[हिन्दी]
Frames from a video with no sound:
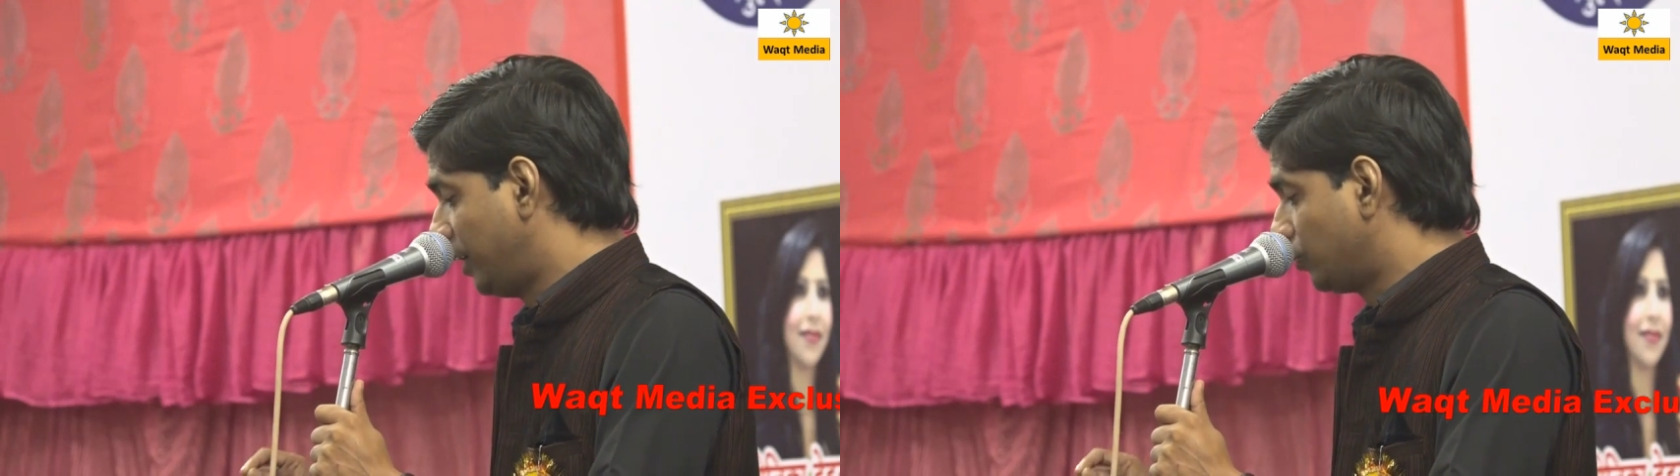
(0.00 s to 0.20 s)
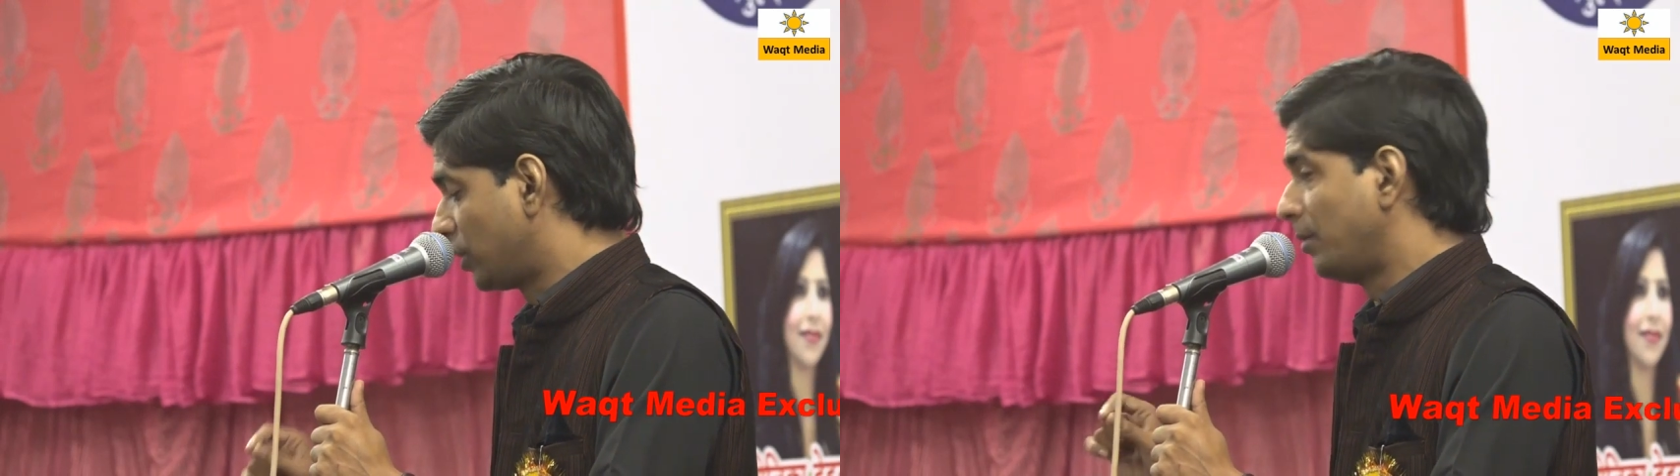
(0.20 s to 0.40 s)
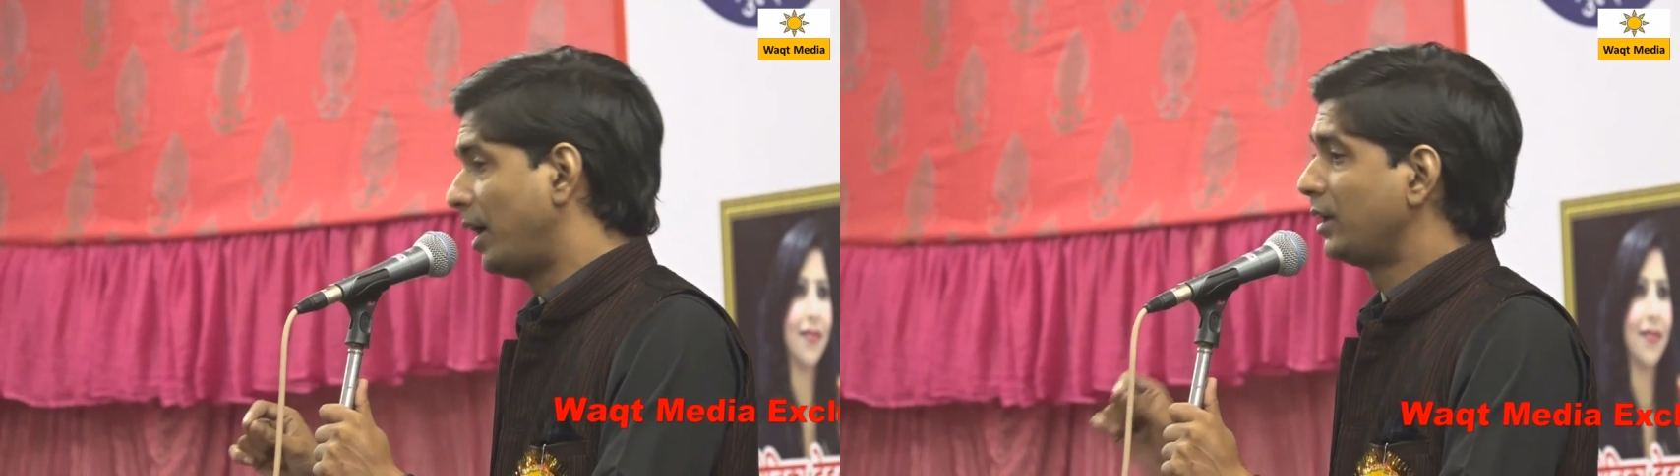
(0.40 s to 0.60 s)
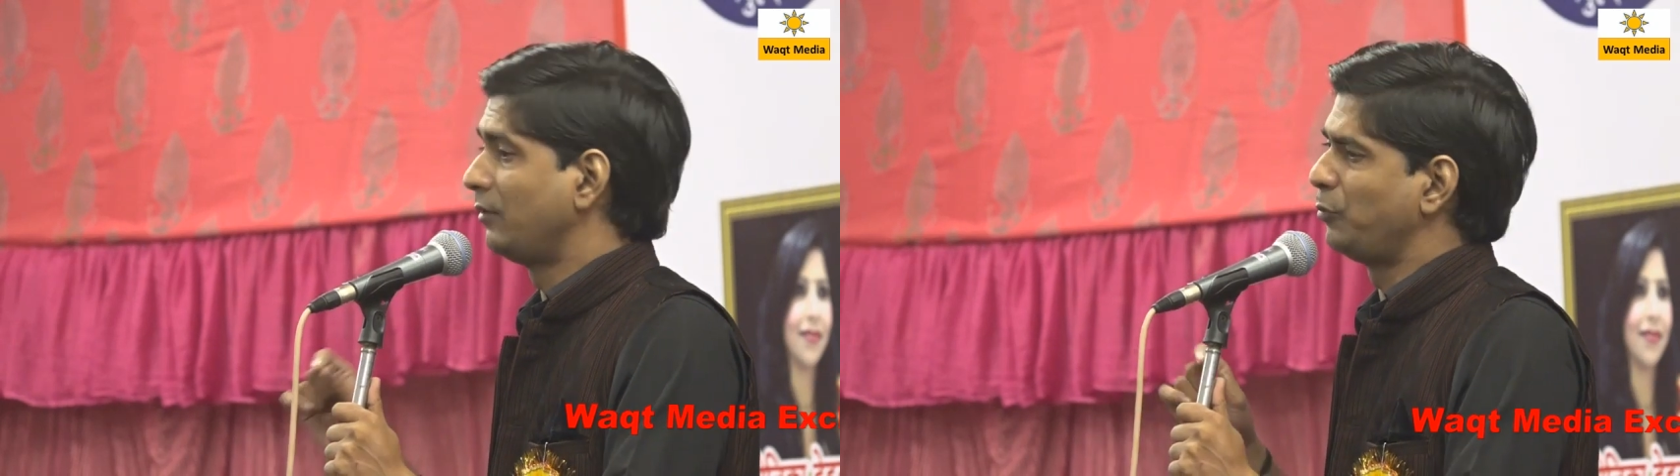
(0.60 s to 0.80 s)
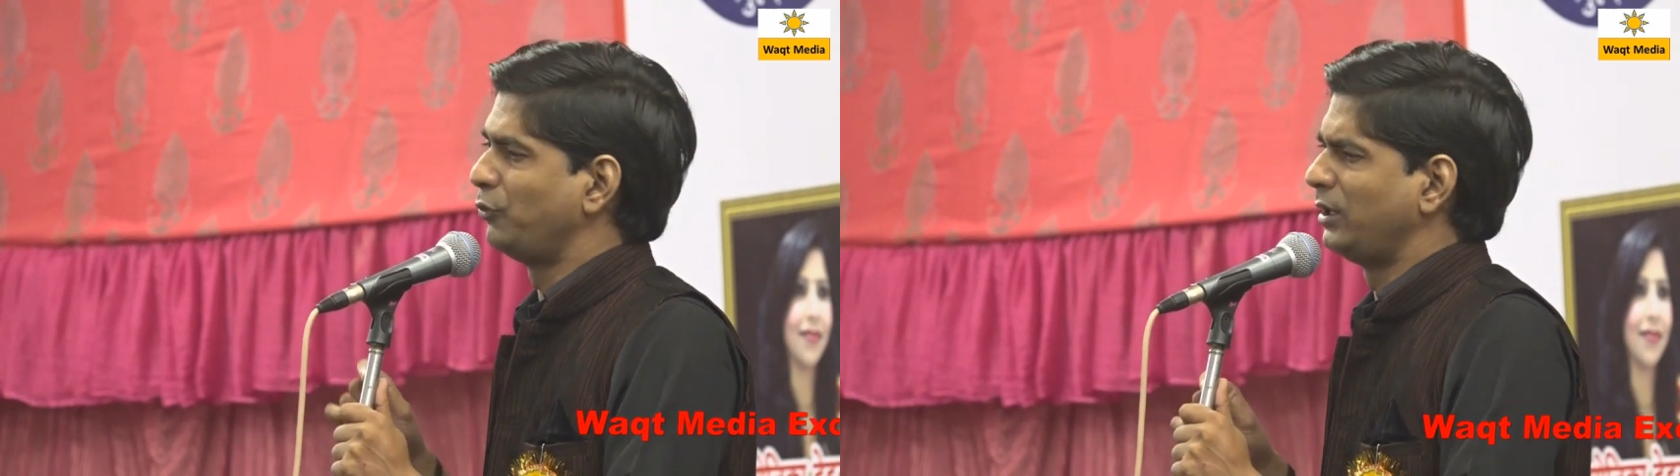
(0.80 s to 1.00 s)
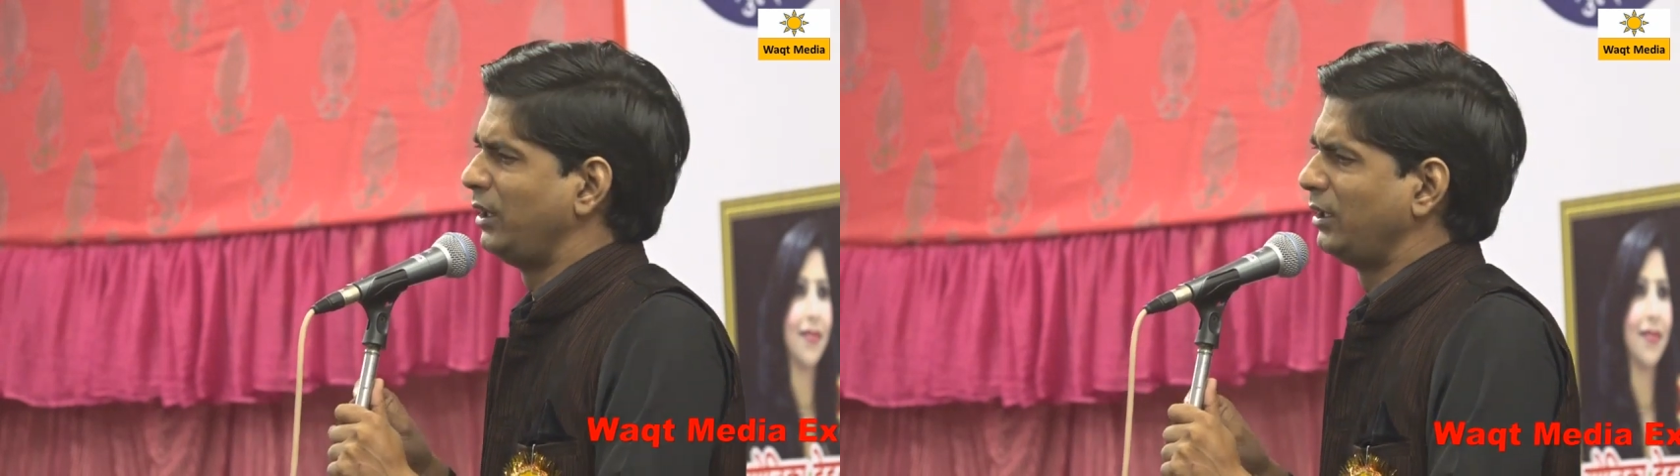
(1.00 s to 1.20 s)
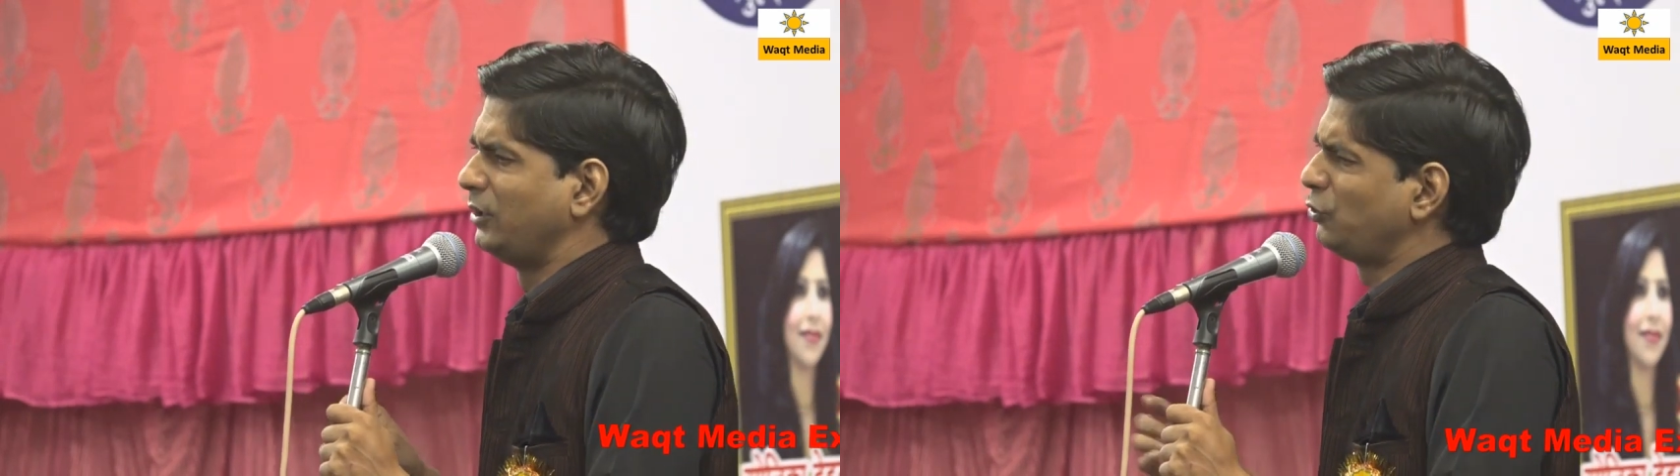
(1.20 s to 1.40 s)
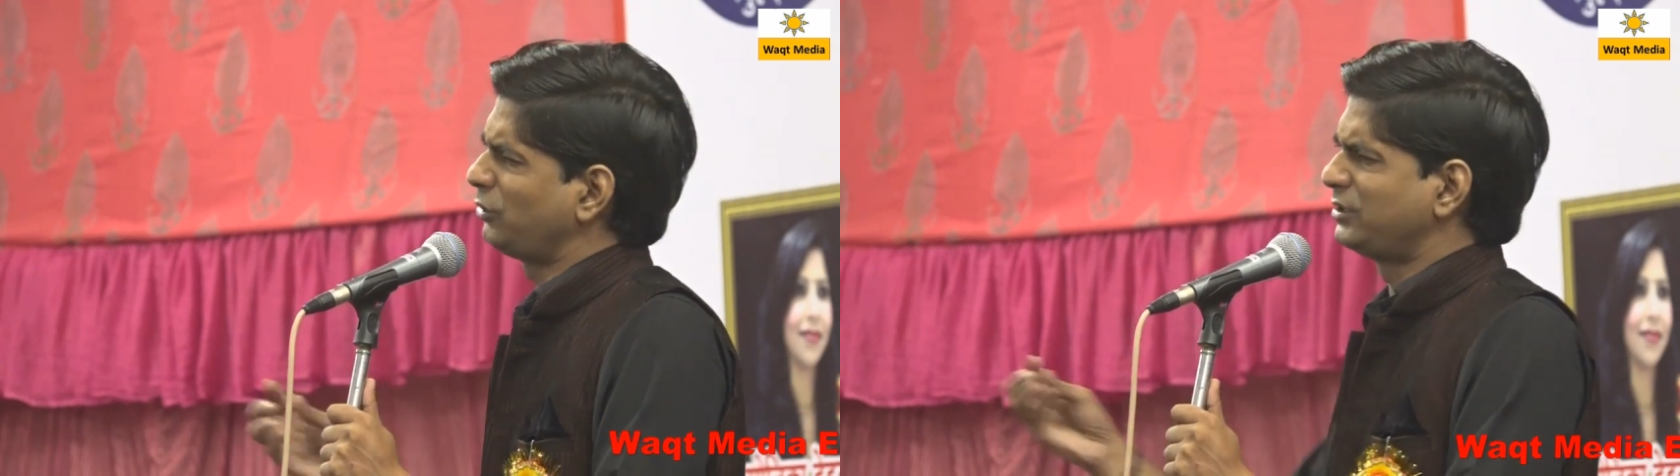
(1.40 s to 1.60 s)
की जो डिमांड है वो पूरी नहीं की
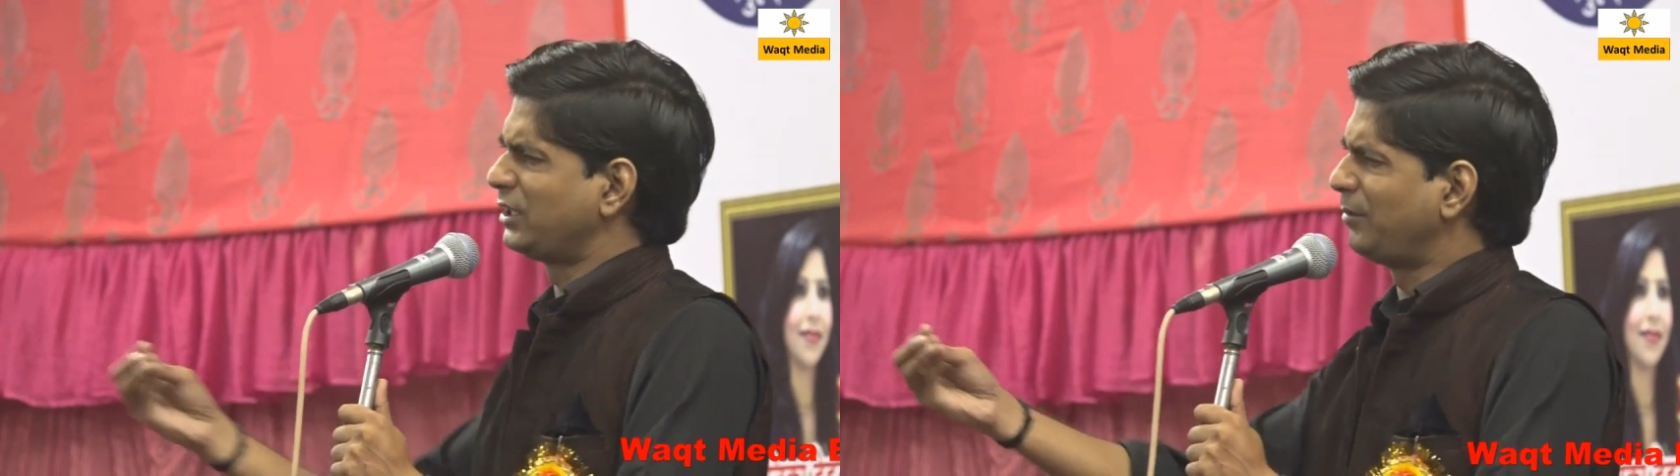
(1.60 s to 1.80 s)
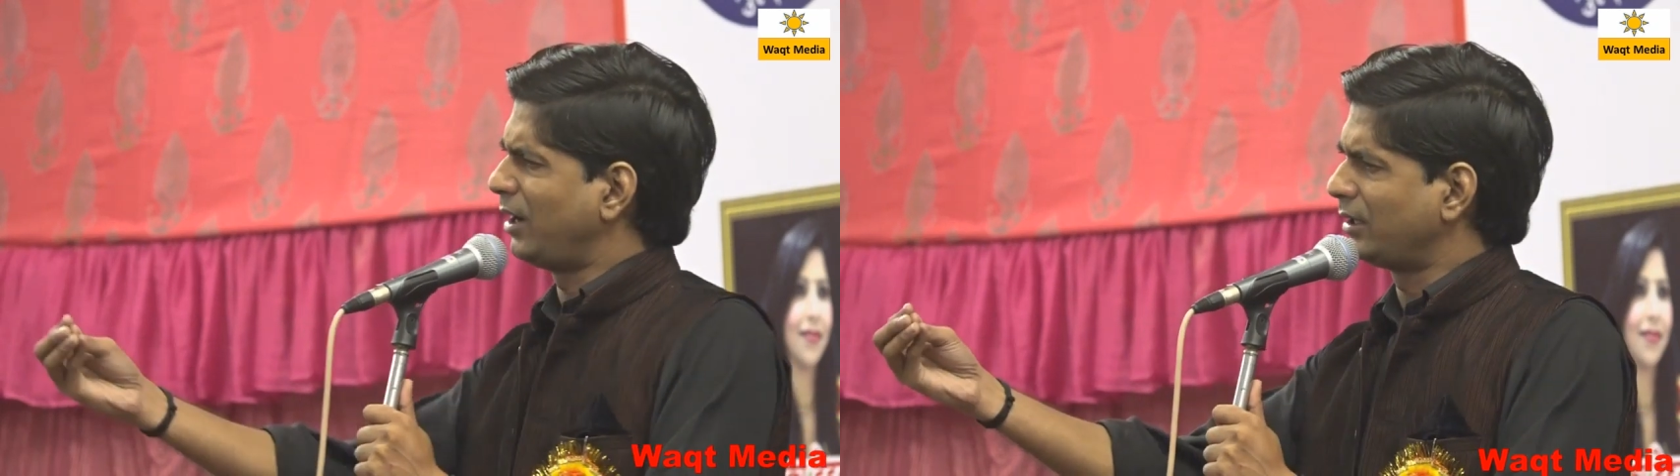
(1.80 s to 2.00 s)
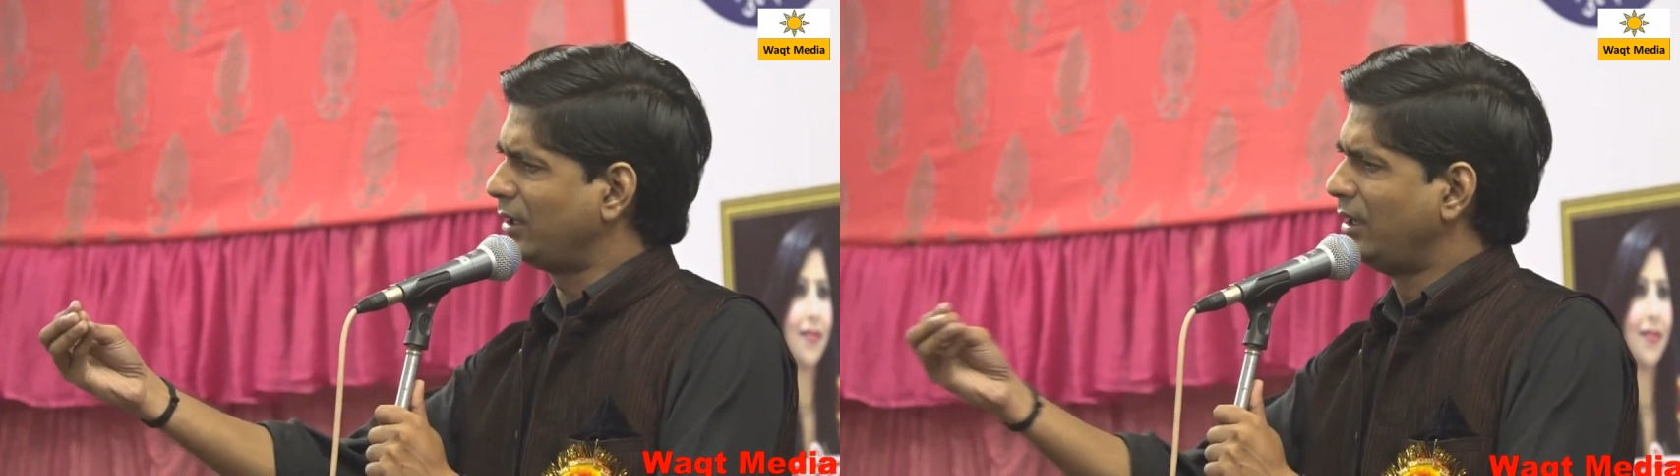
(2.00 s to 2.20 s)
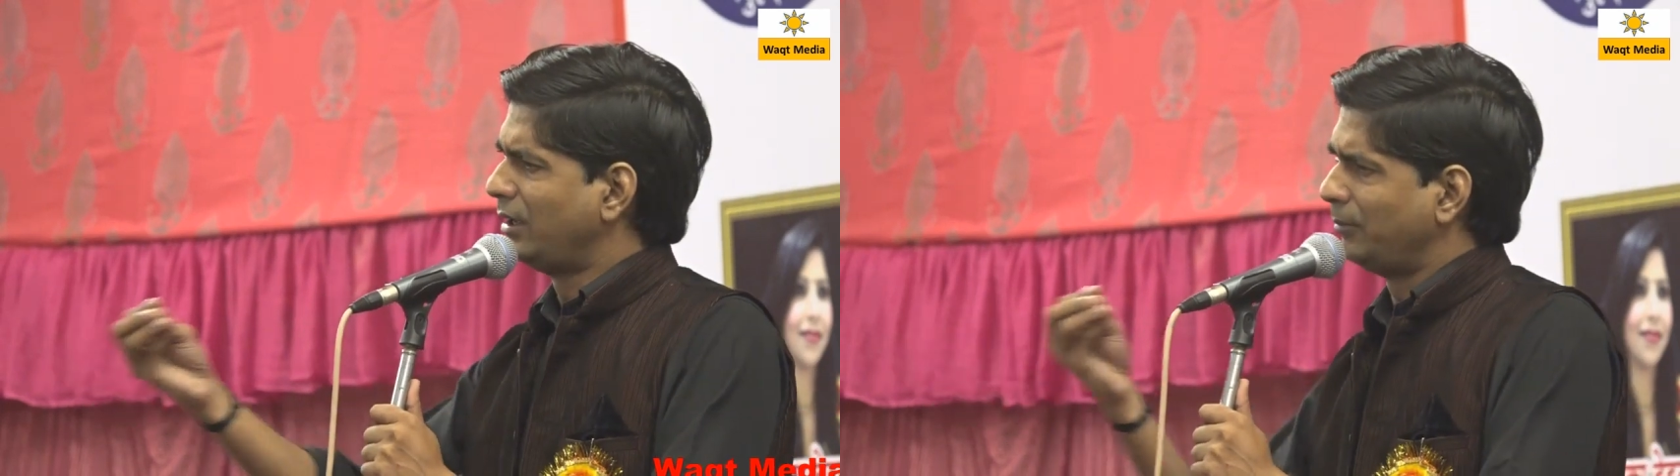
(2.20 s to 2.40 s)
छोटी सी डिमांड है